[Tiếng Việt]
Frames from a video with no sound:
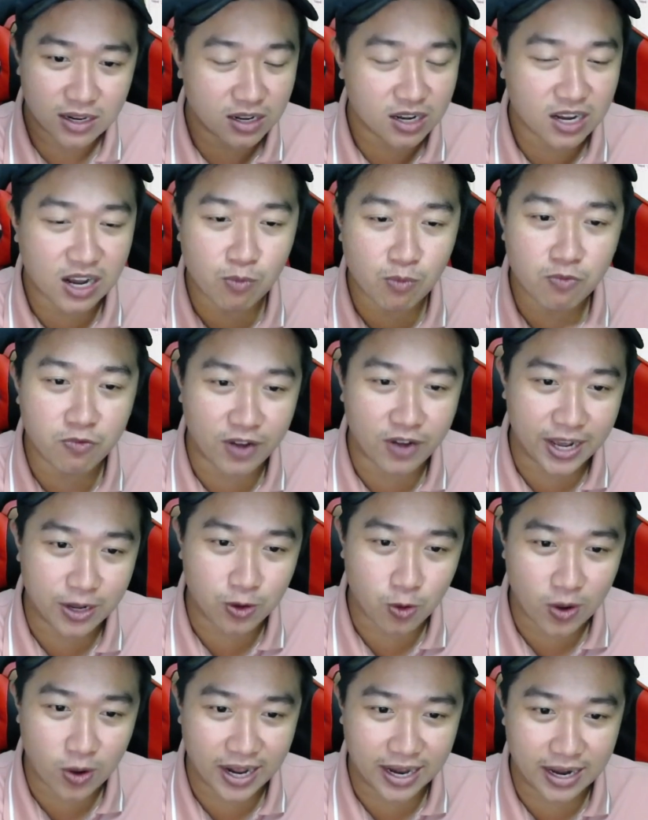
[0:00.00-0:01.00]
không phải
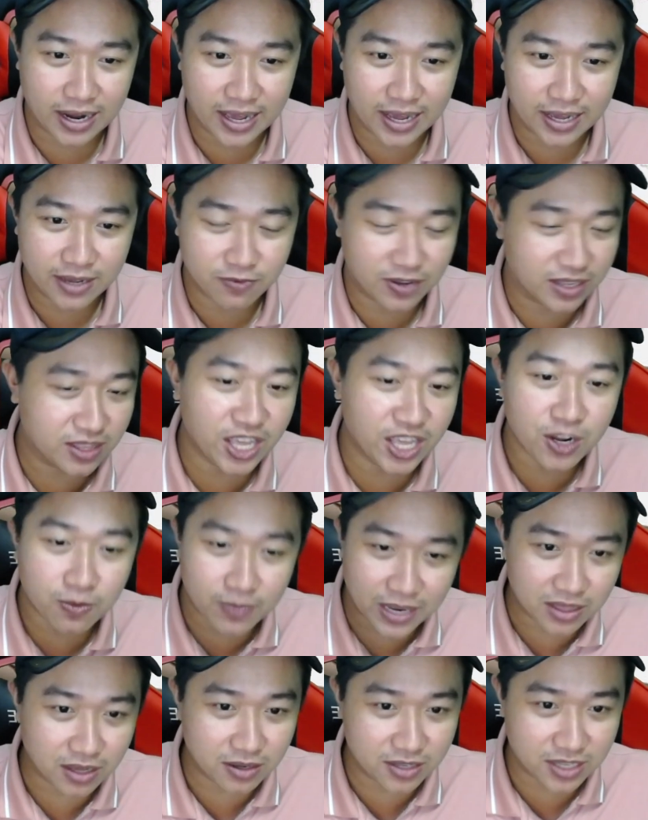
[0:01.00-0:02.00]
của Hà Lê và Tiến cũng đã
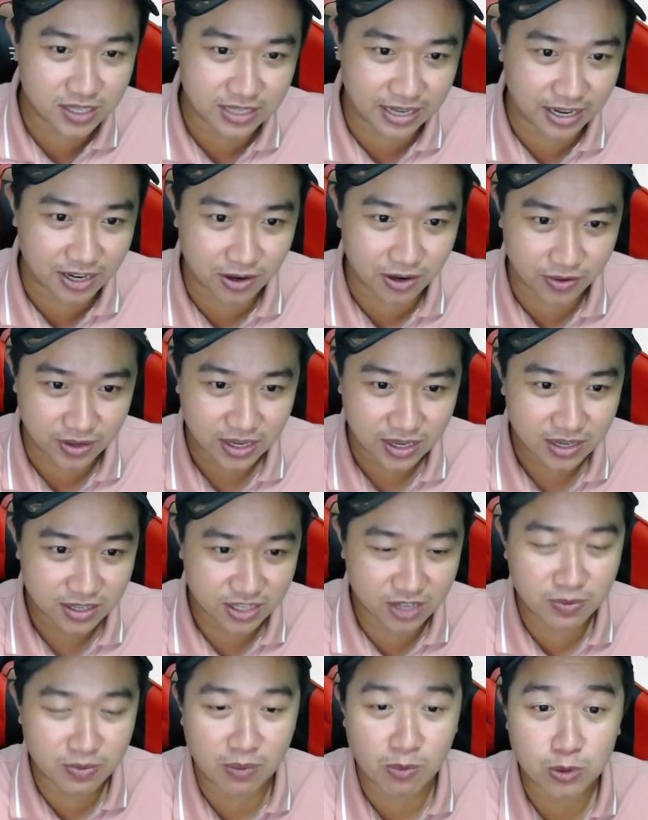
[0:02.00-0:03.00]
từng chia sẻ rồi
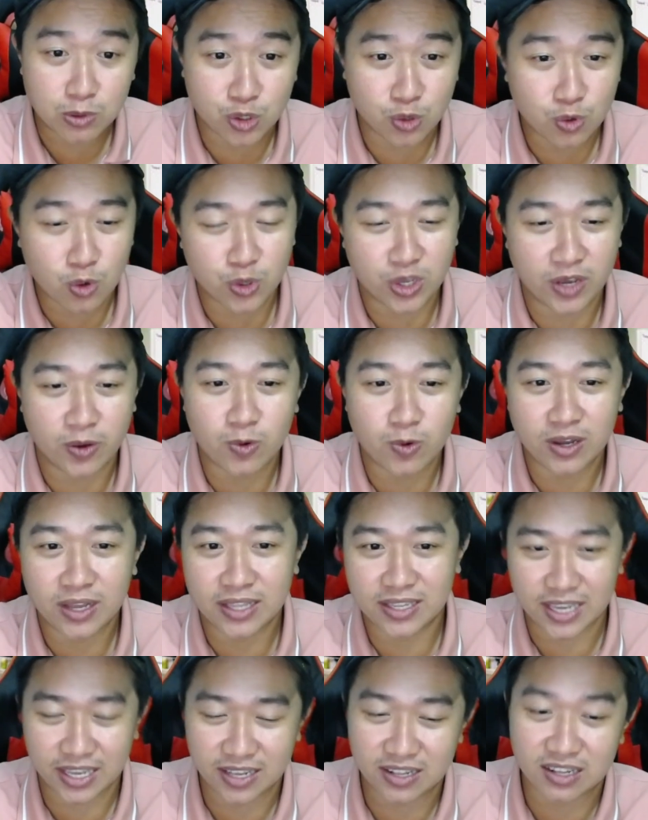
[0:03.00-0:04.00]
nhưng mà một số câu chuyện của anh
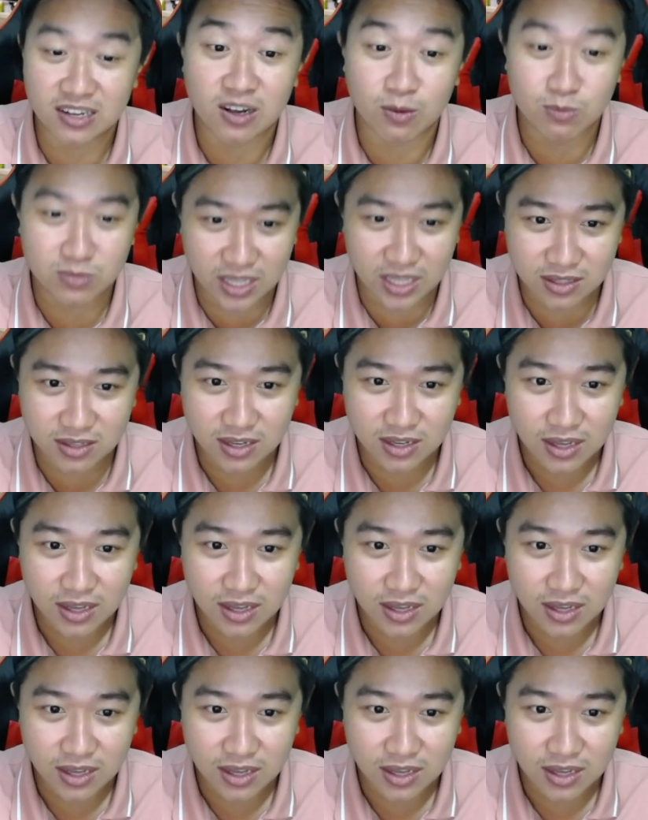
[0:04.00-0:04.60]
chị đang không tin